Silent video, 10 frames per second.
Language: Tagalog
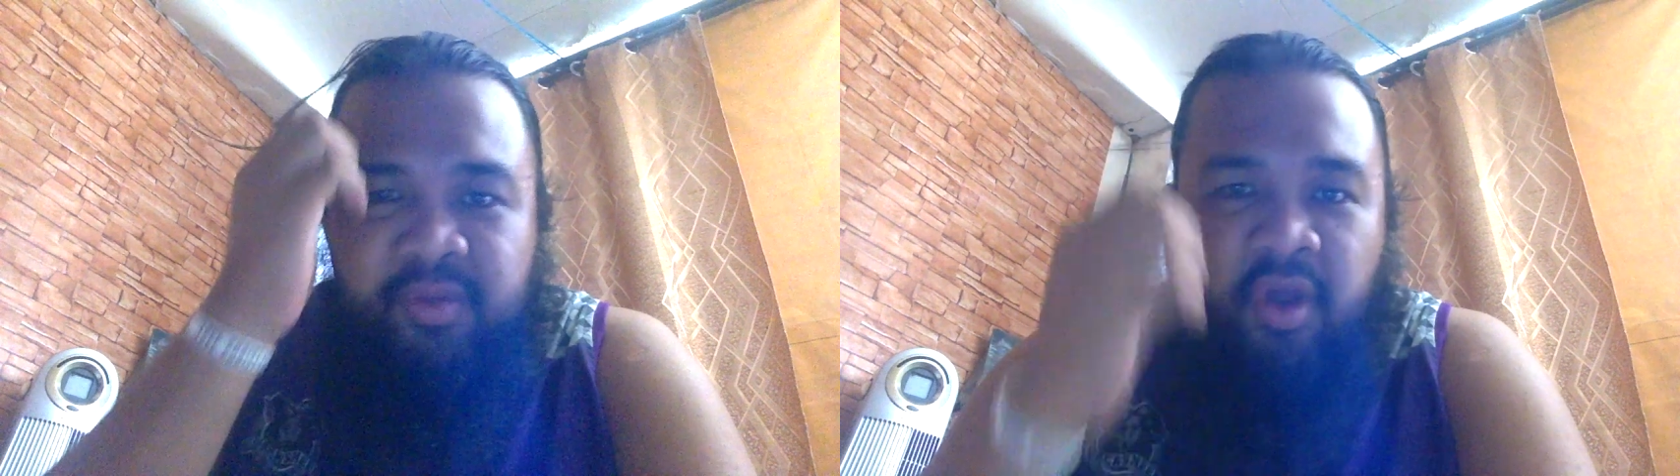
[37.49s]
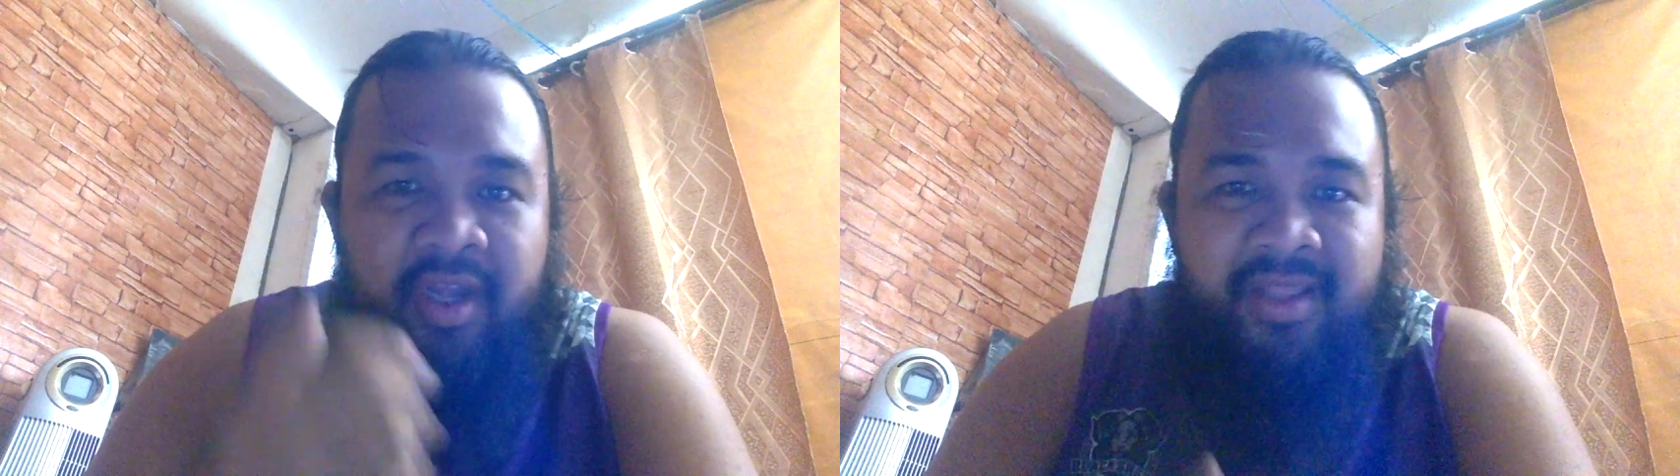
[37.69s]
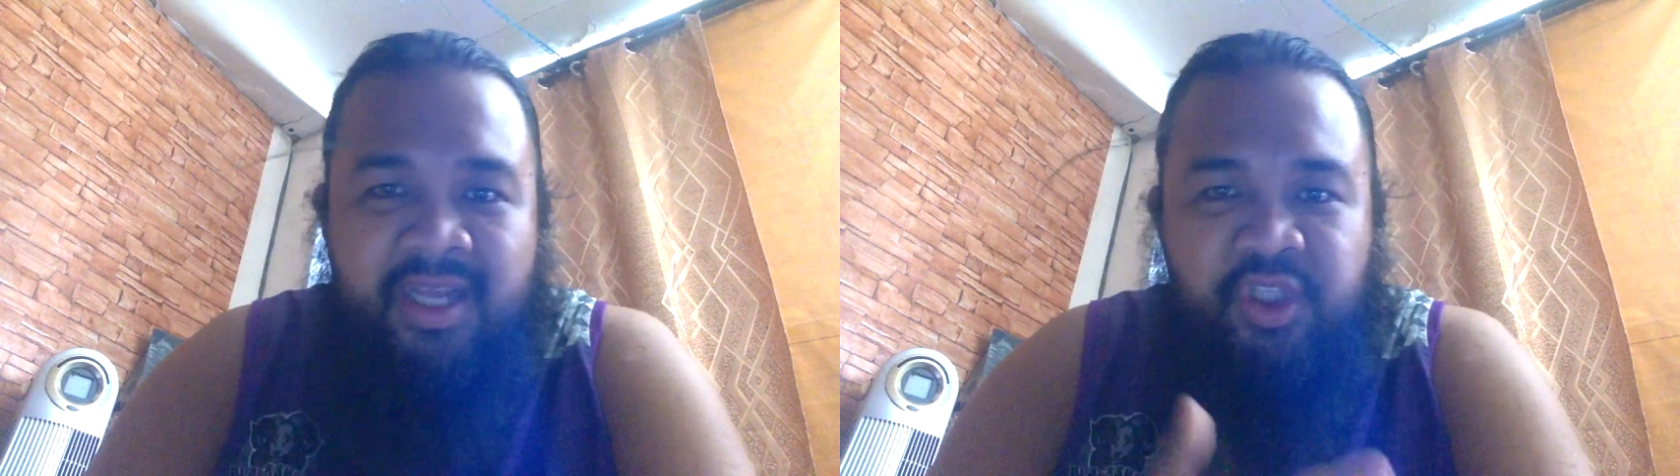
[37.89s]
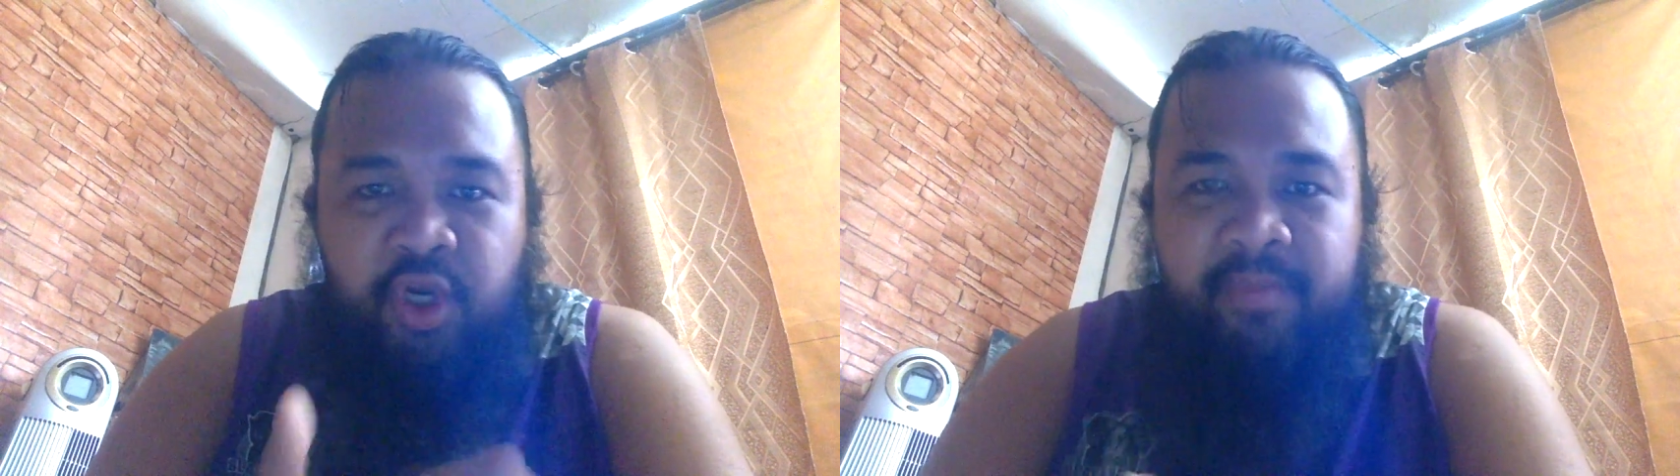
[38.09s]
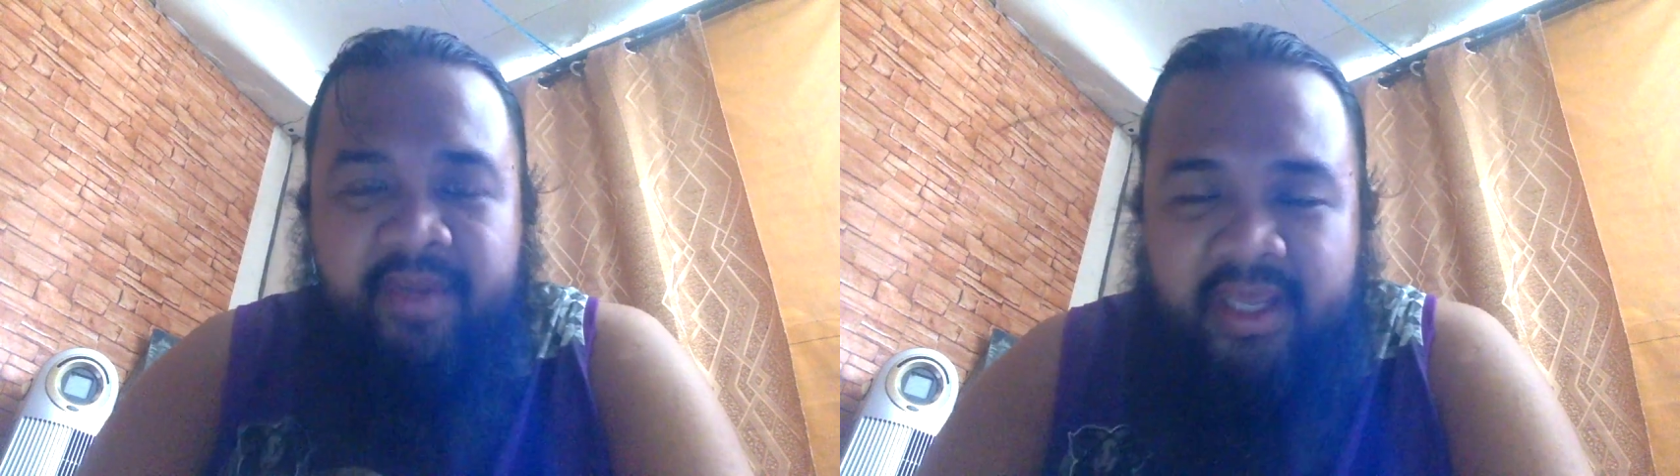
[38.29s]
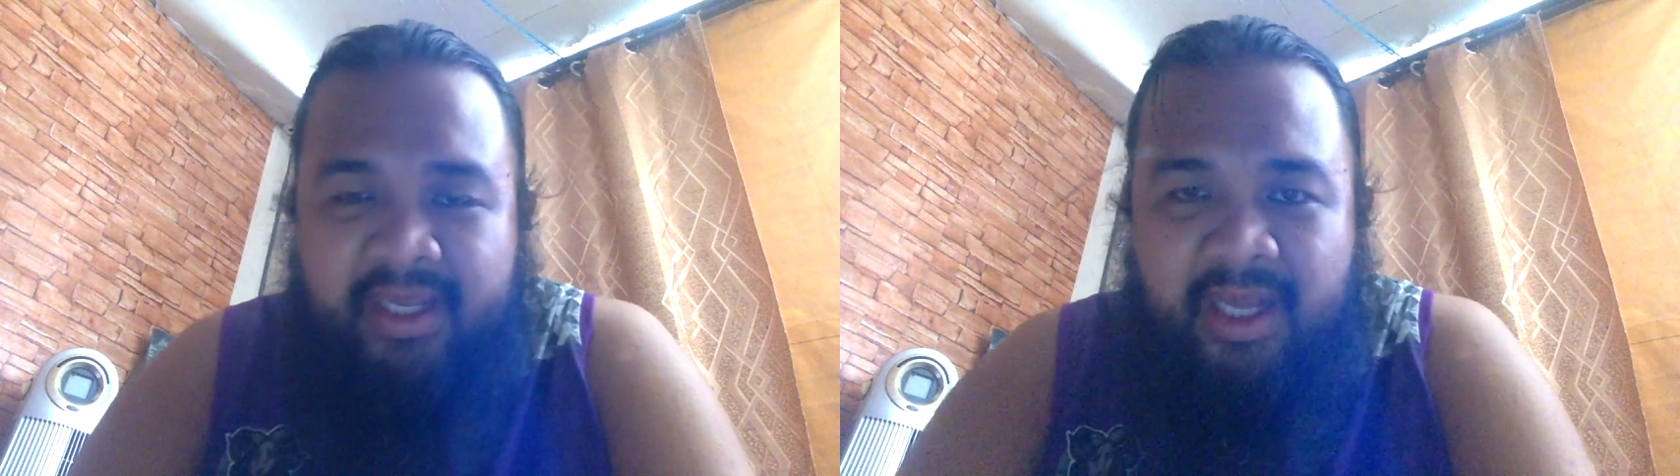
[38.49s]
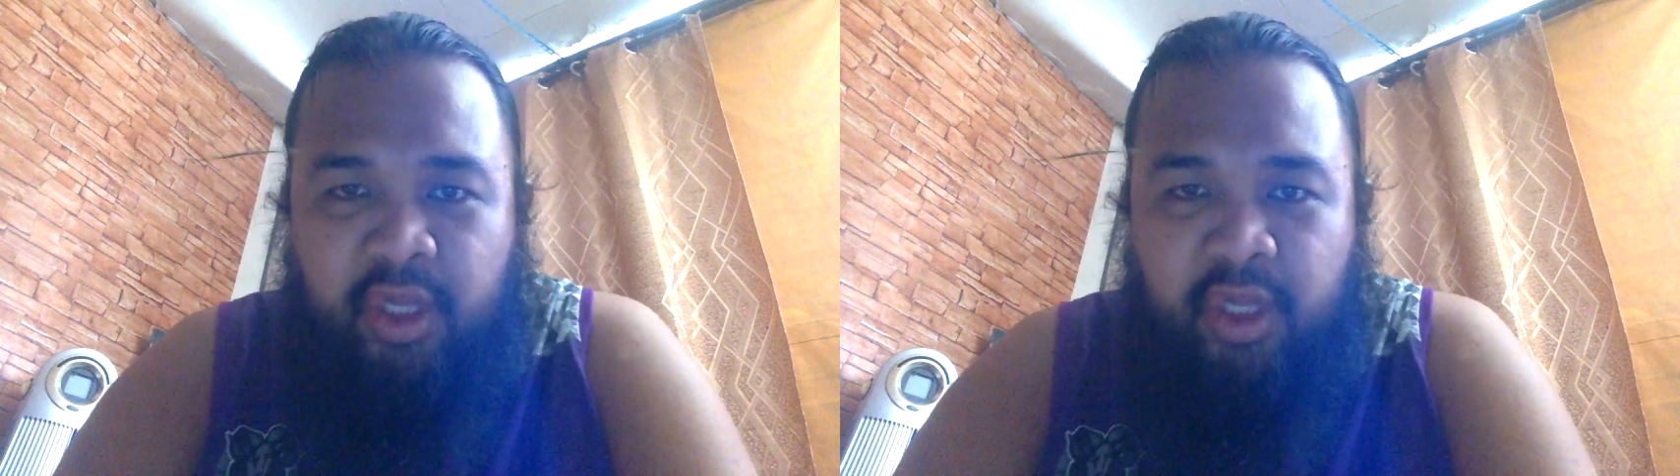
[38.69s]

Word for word: Talk and text Tropang Giga